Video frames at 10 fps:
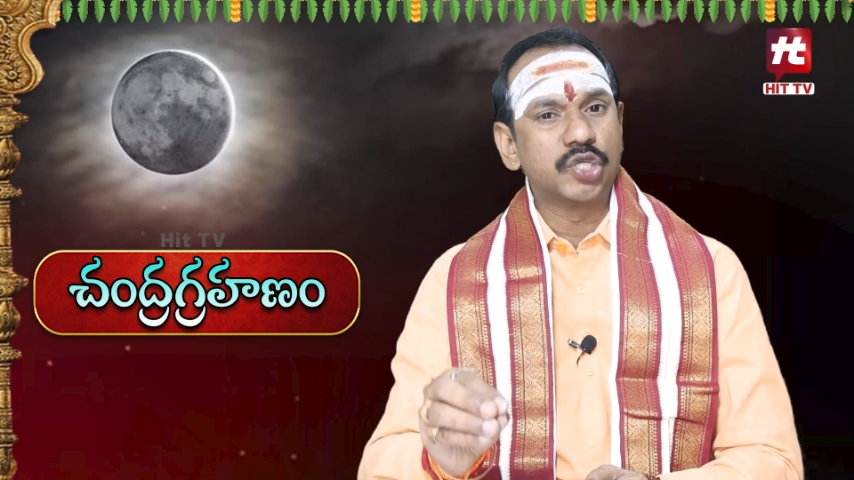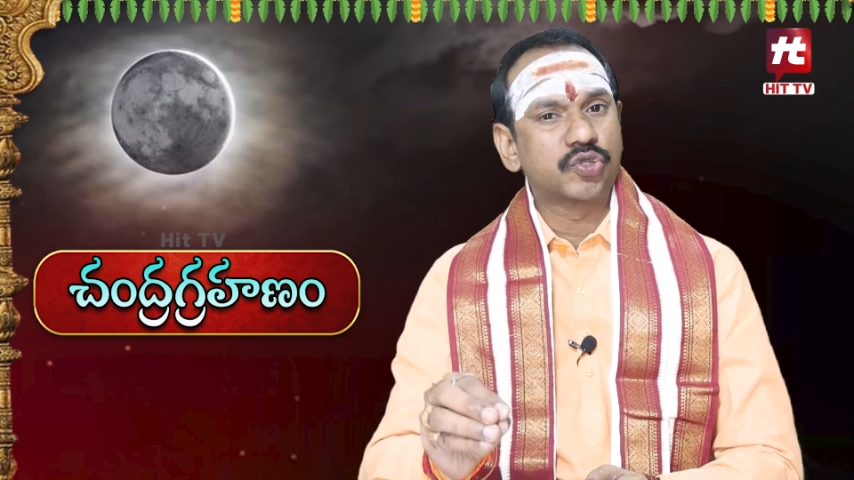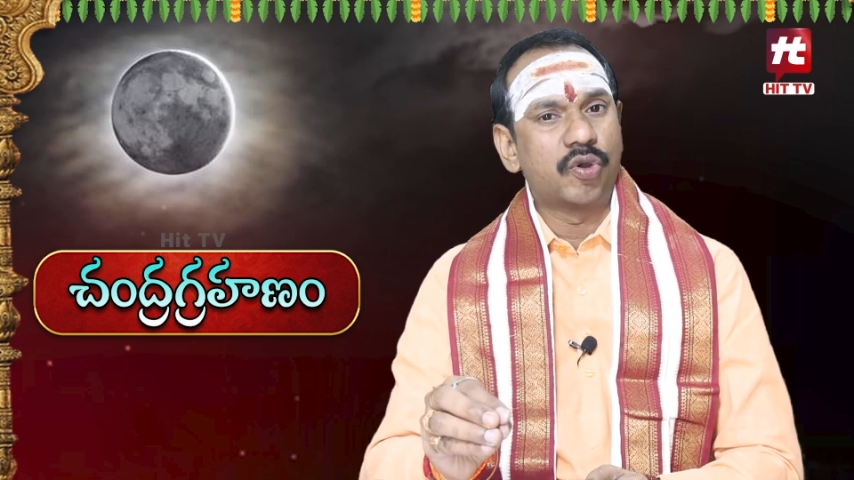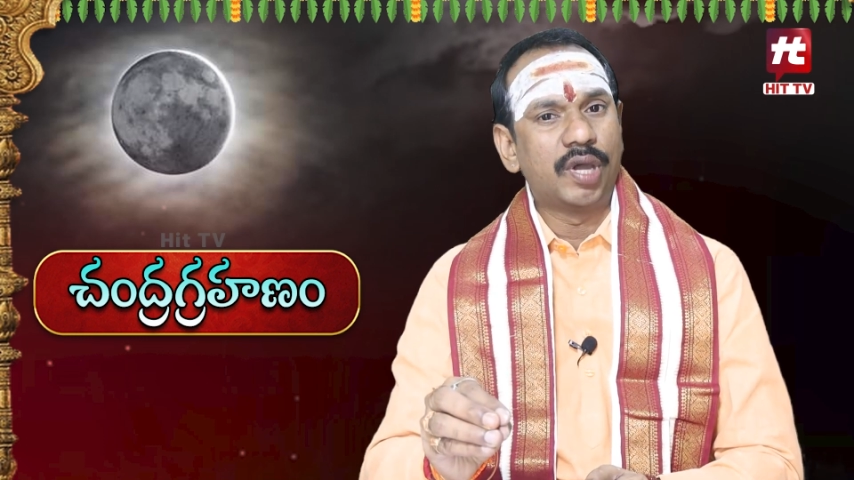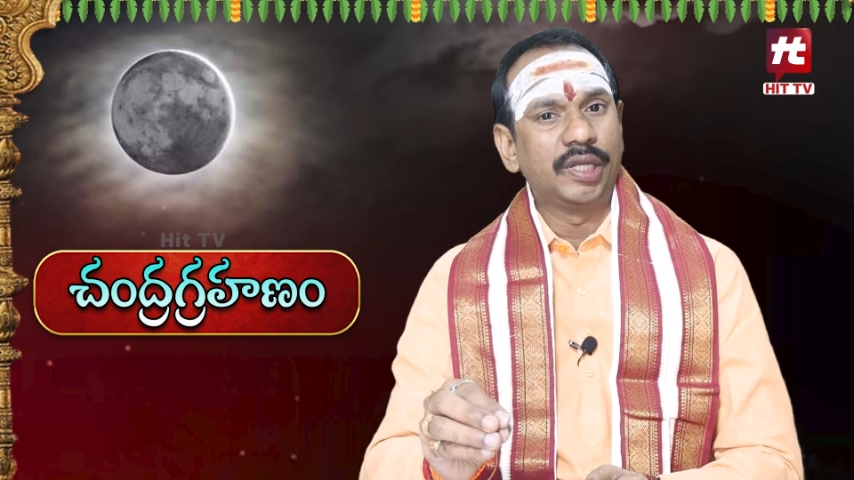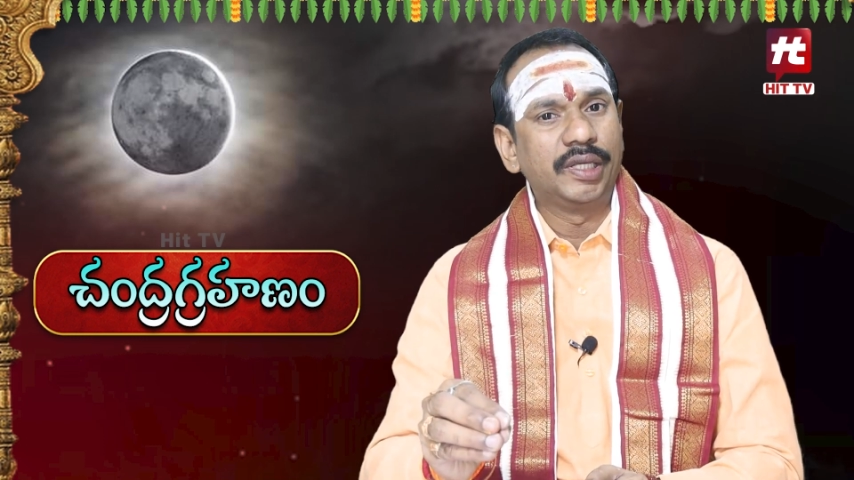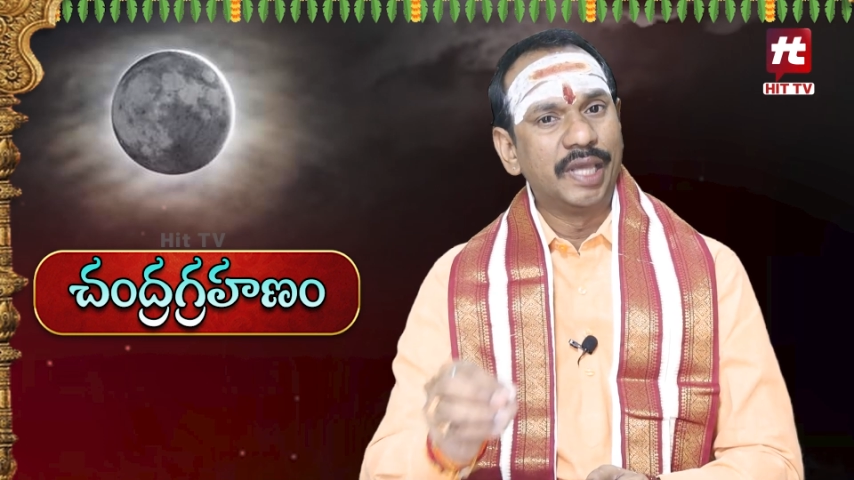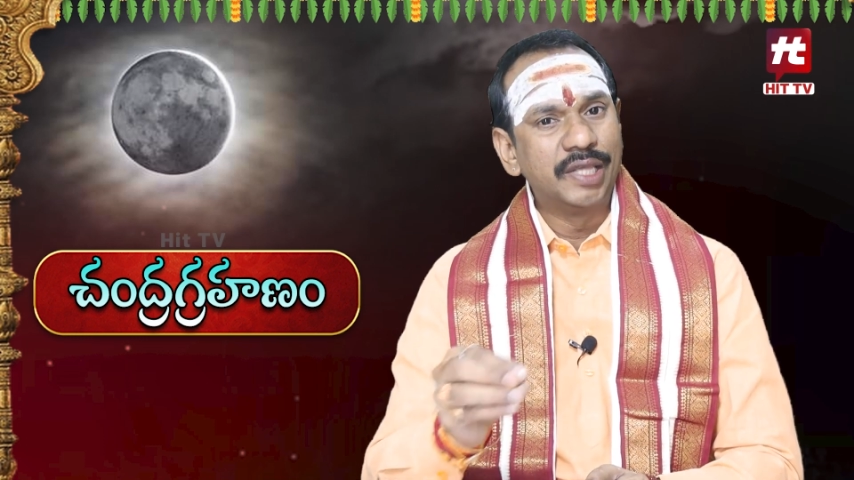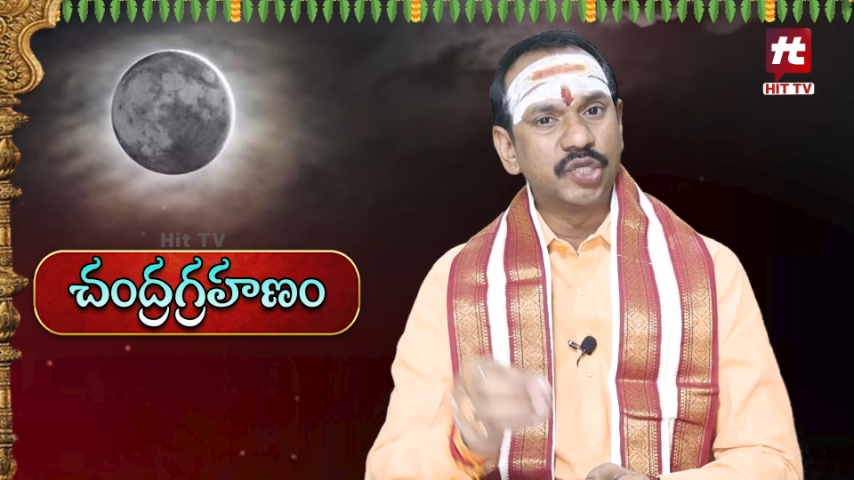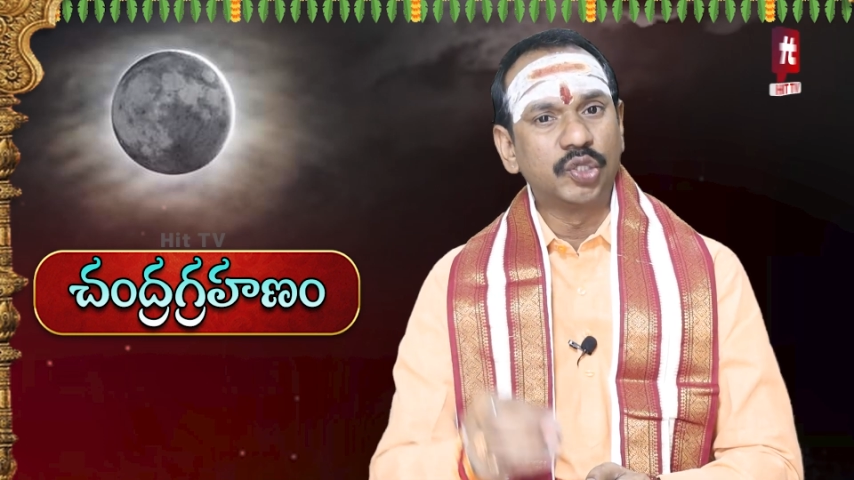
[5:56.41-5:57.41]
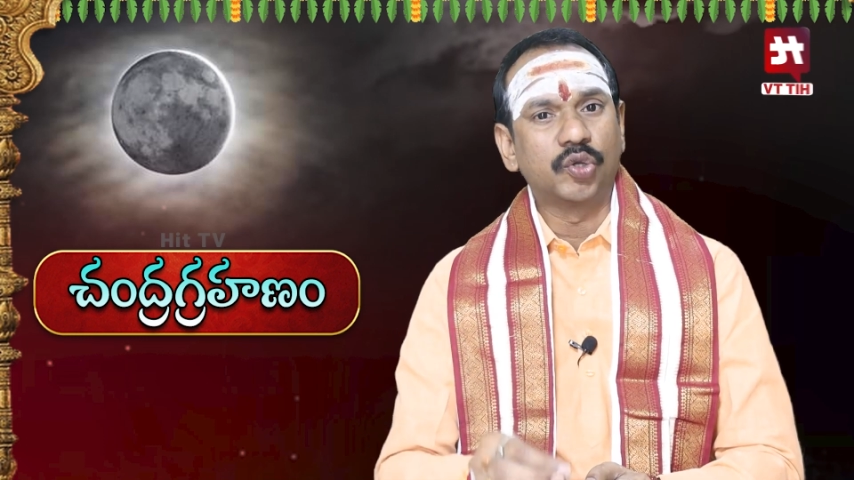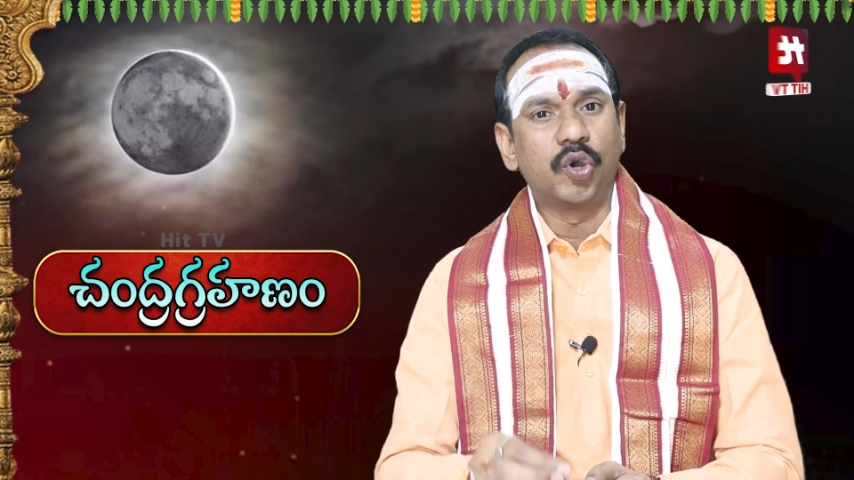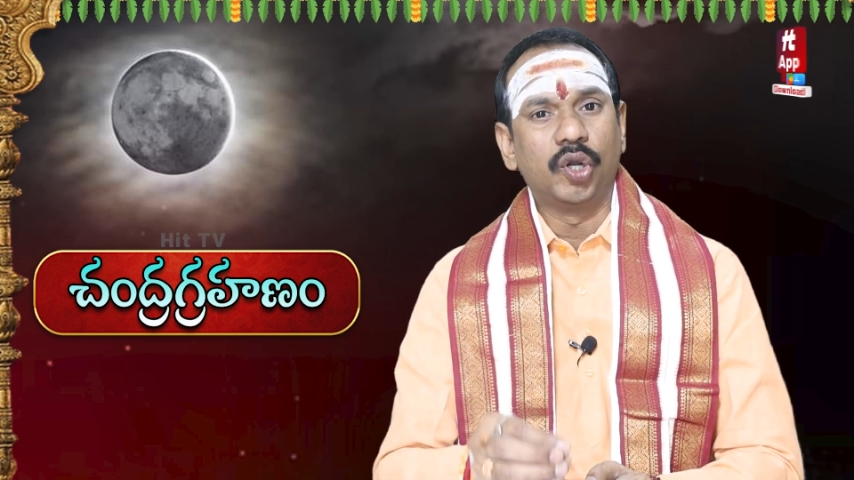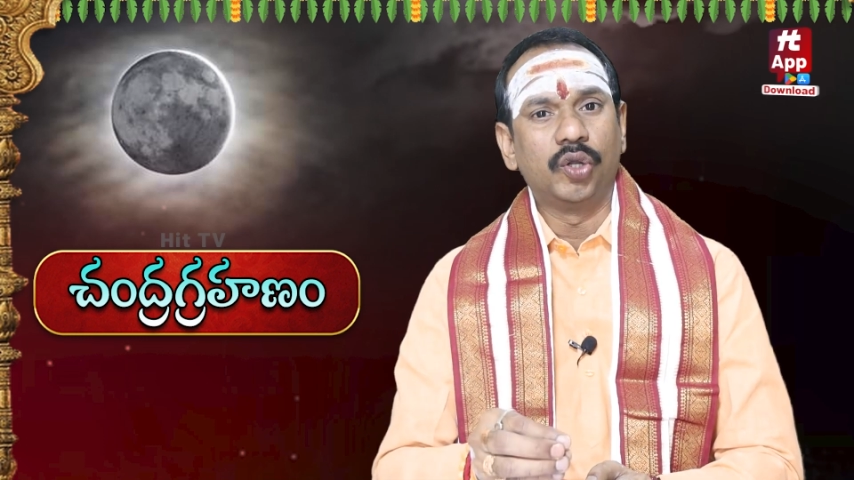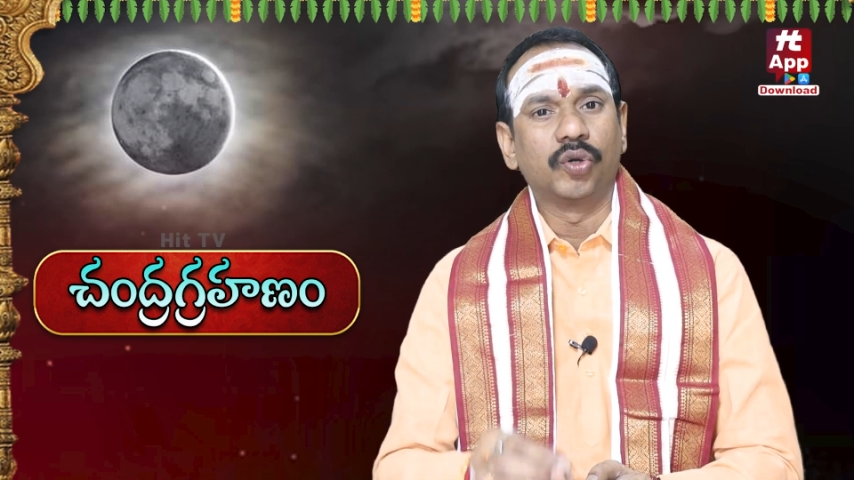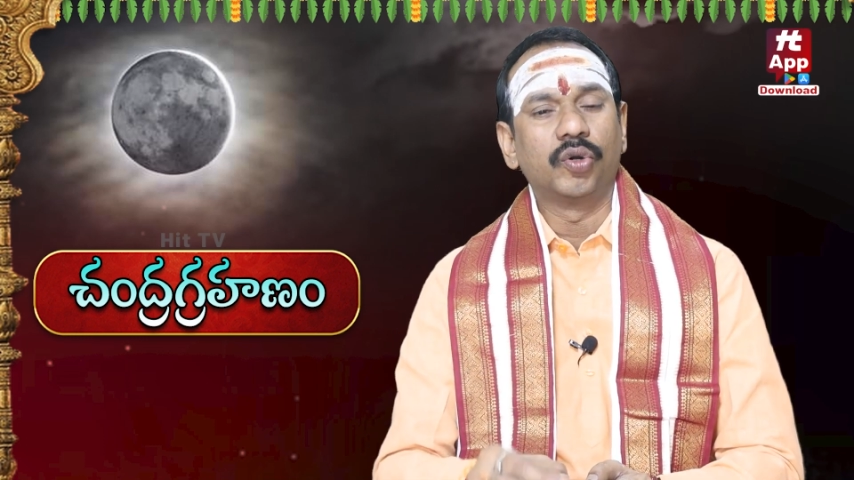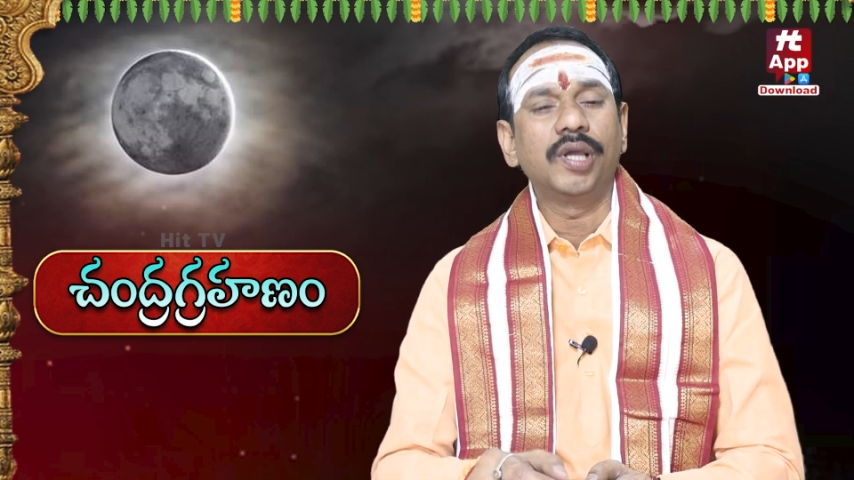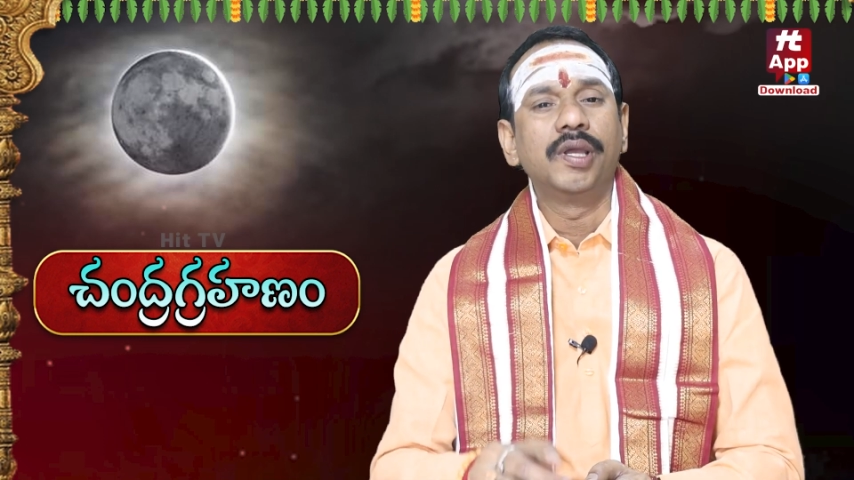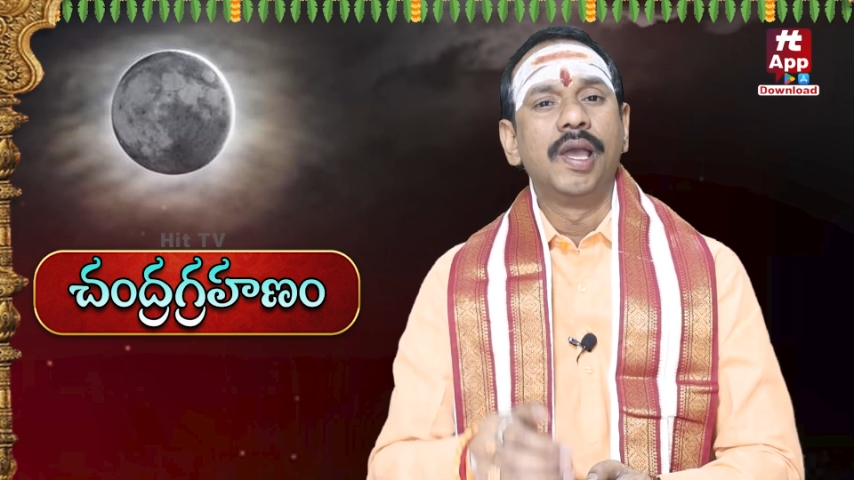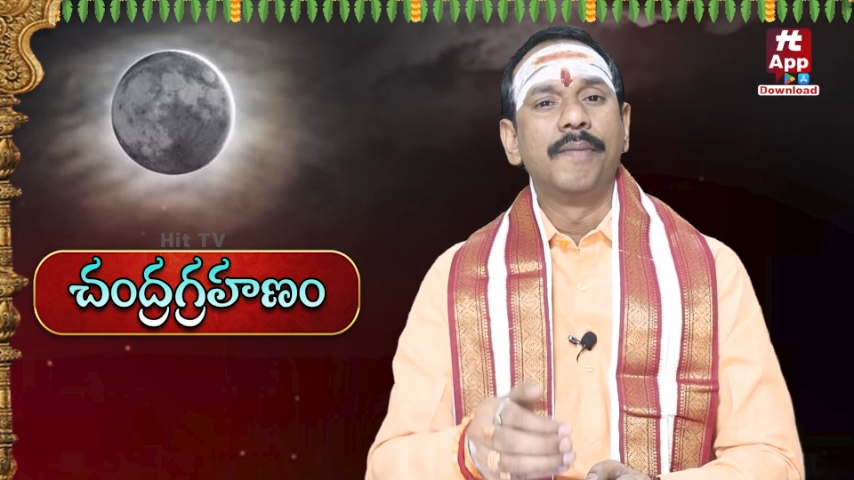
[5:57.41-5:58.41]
చేసుకోవాలి ఏం చెందుకోవాలో కూడా